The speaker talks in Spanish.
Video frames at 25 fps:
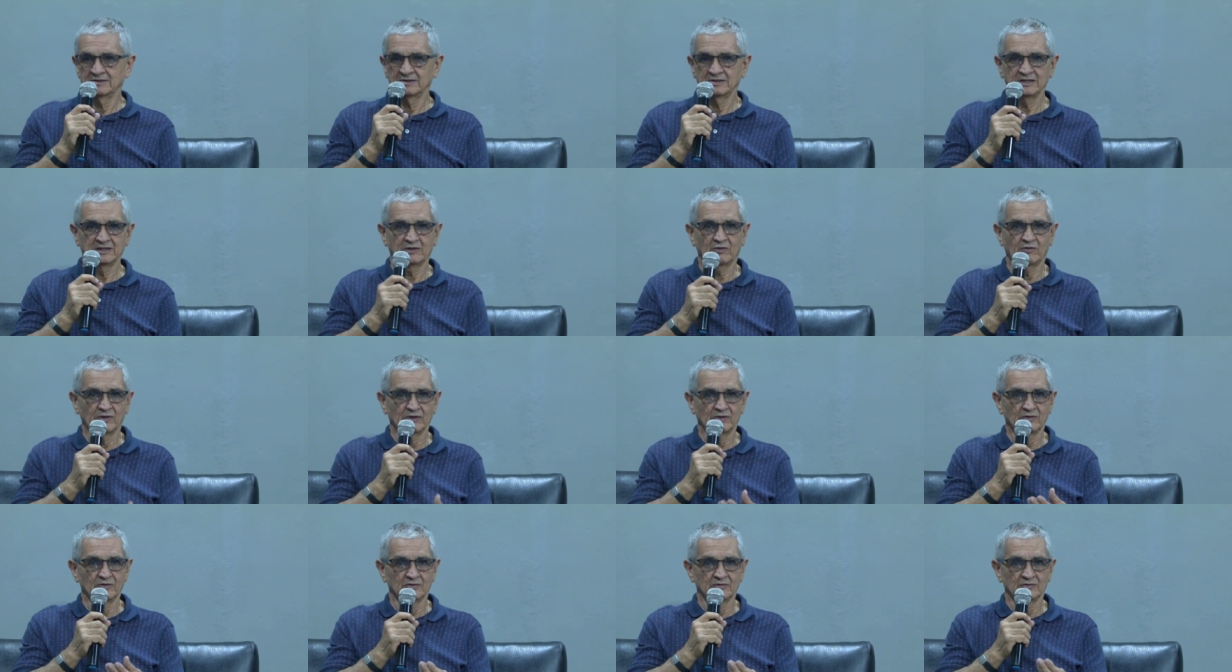y
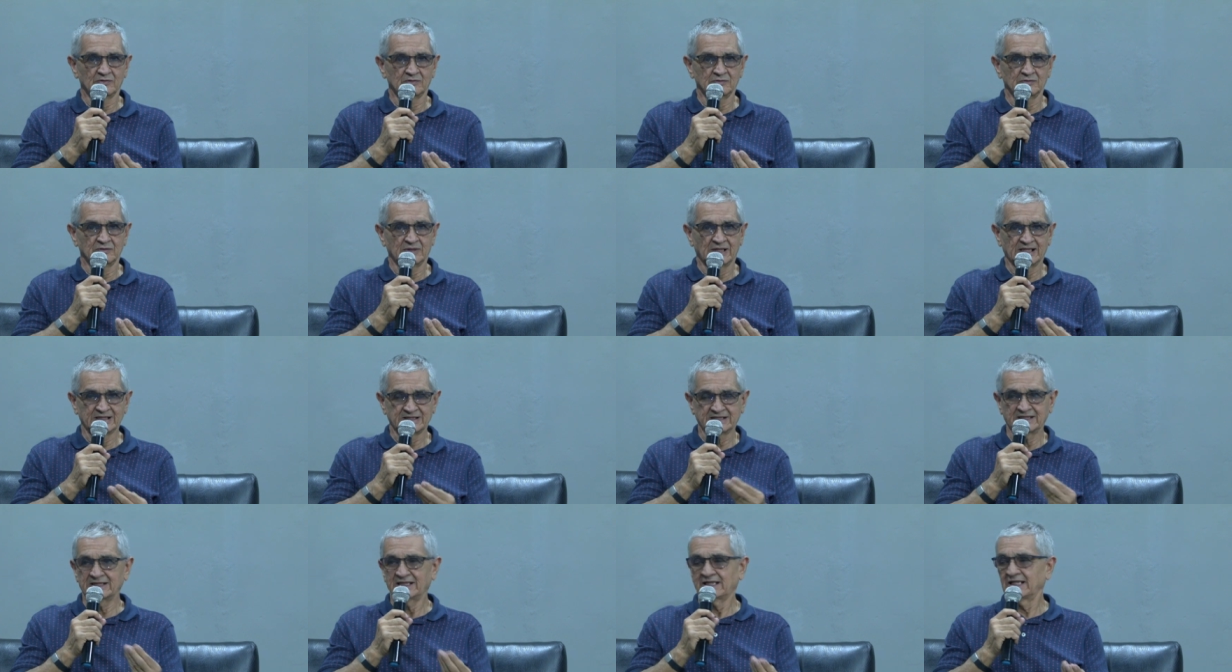cuando
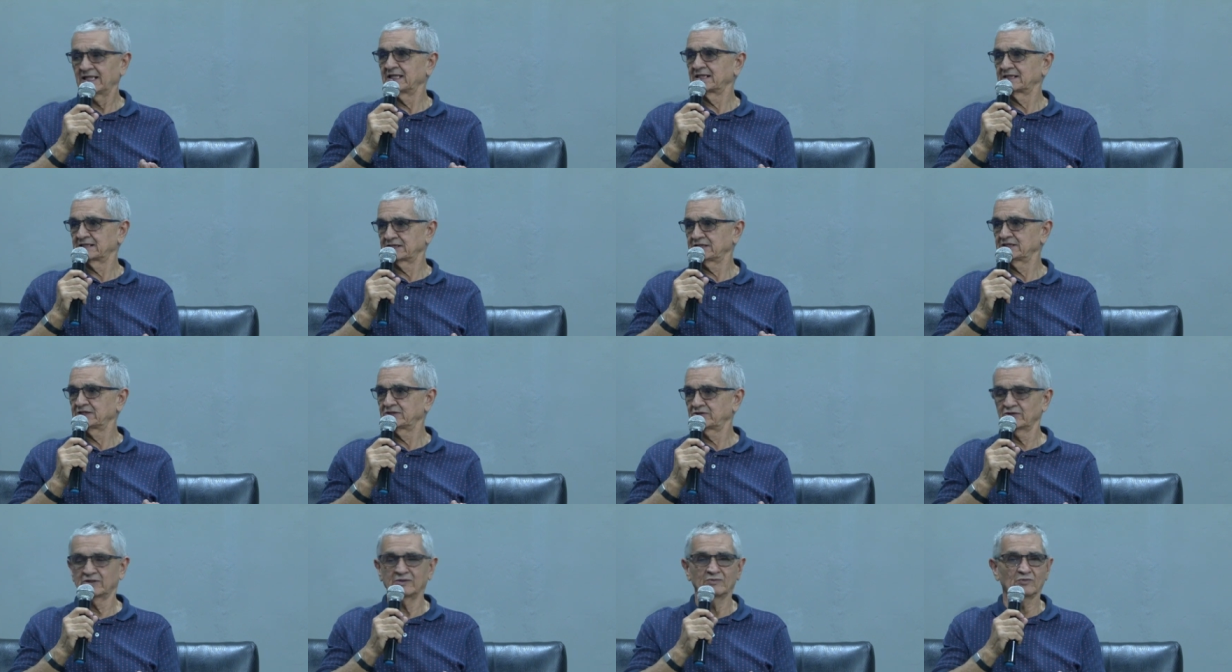hacen el
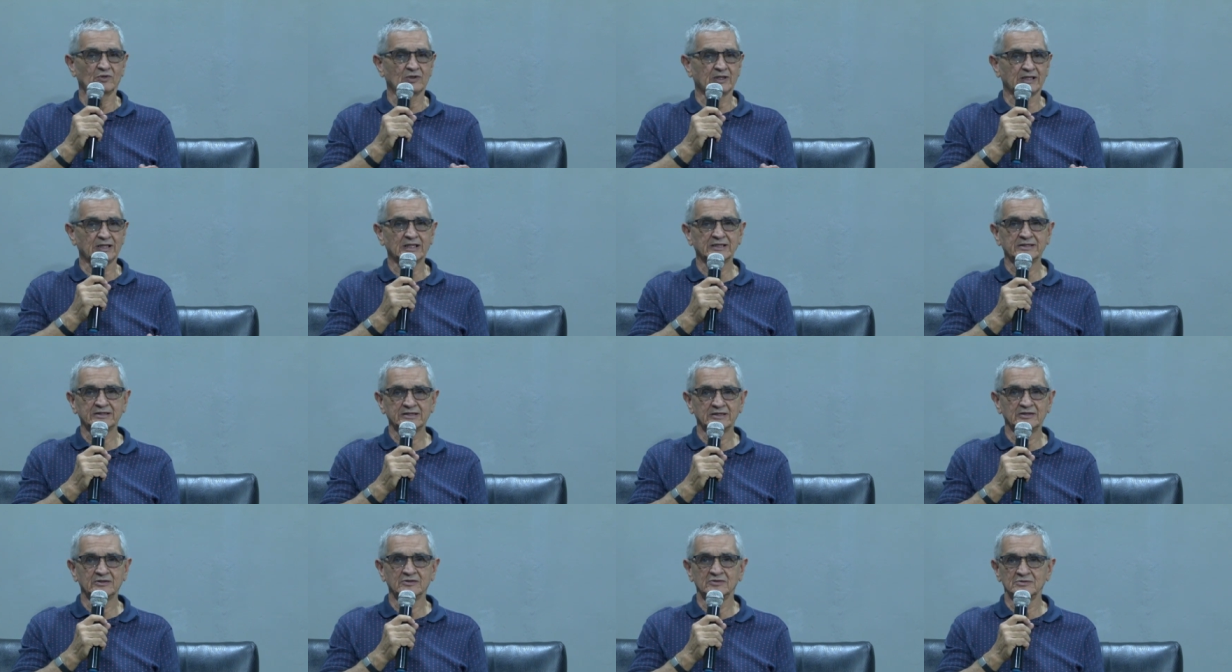ejercicio
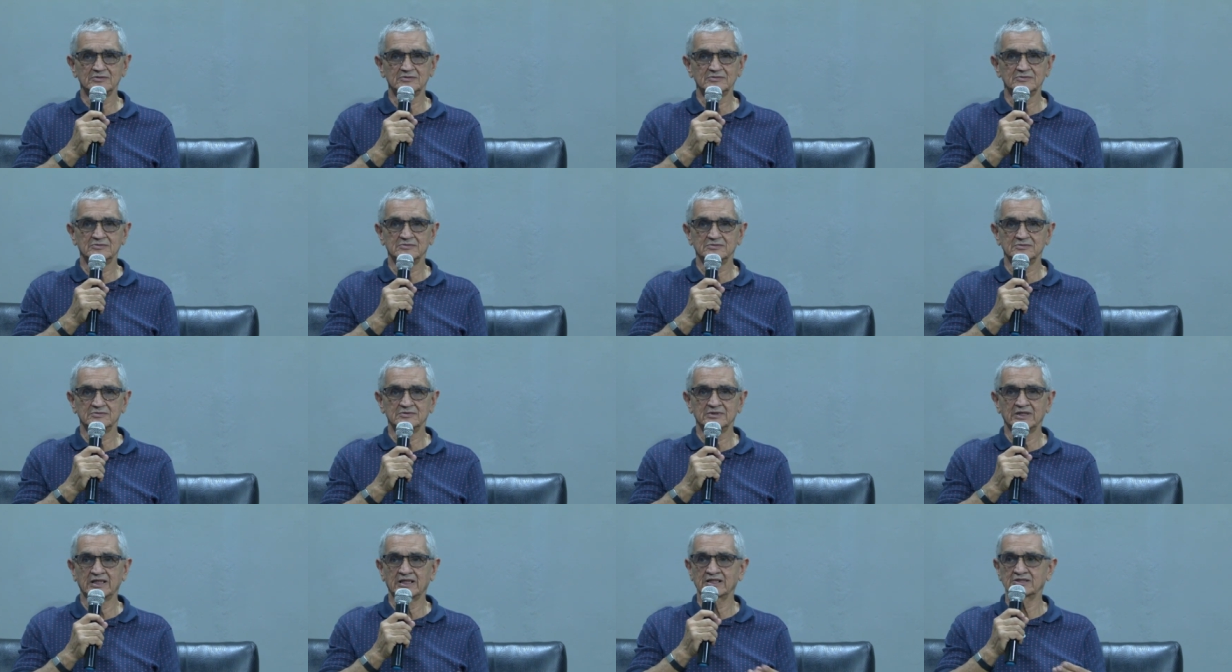democrático
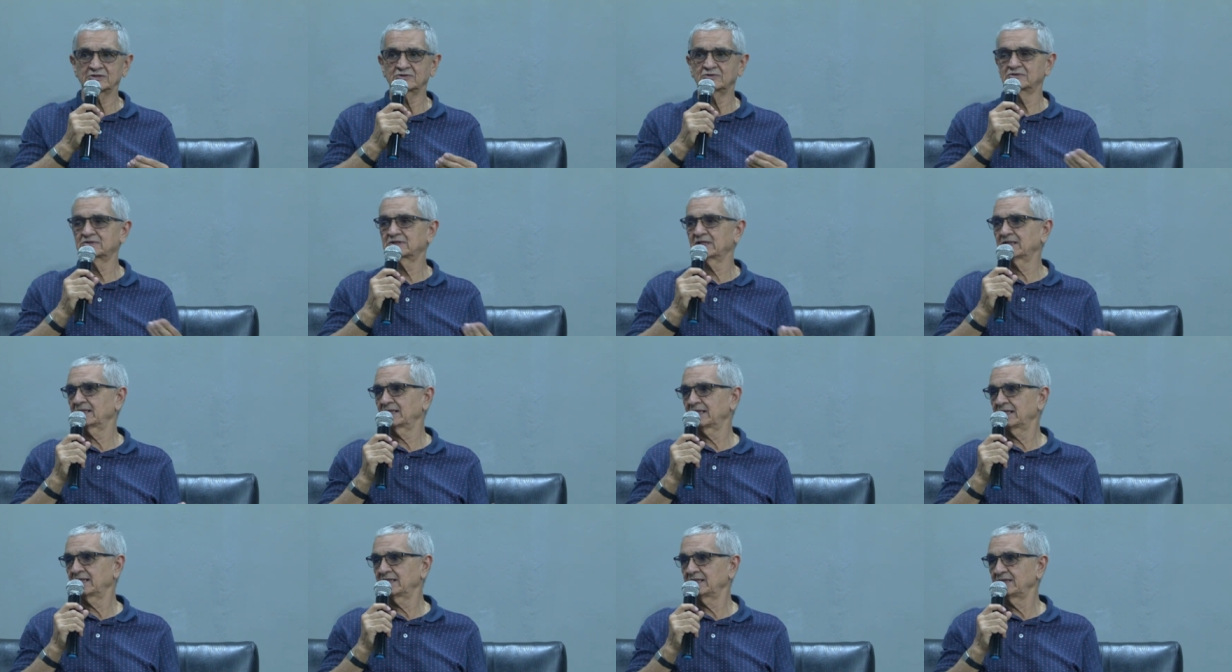y
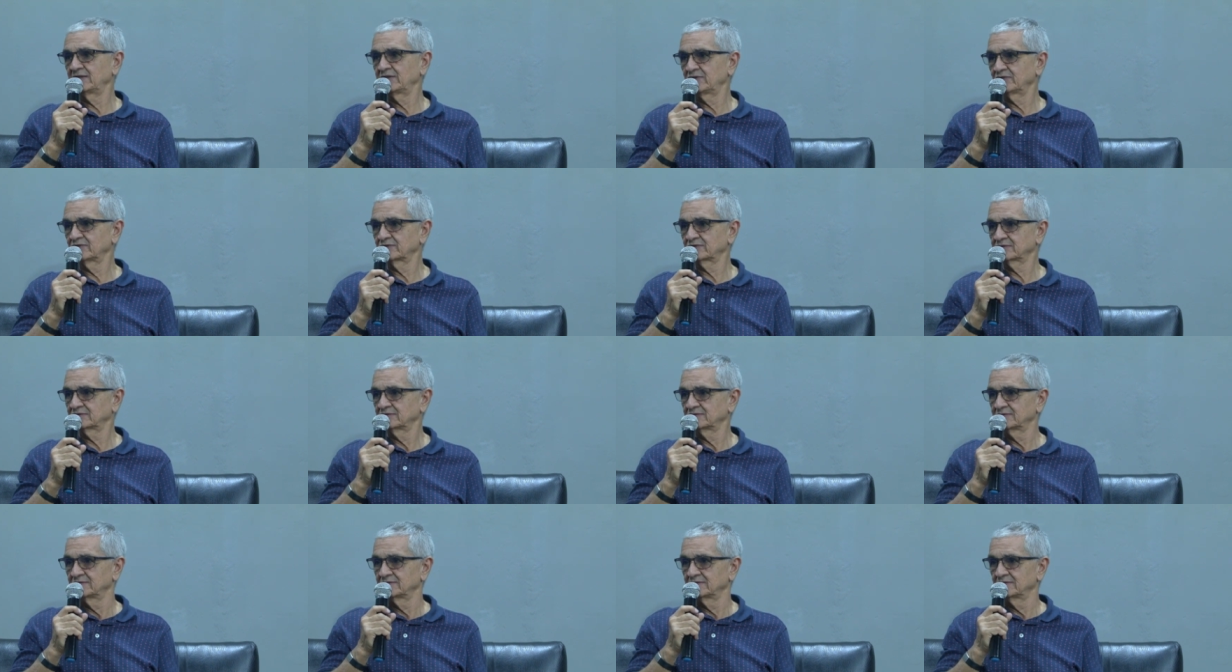resultan elegidos,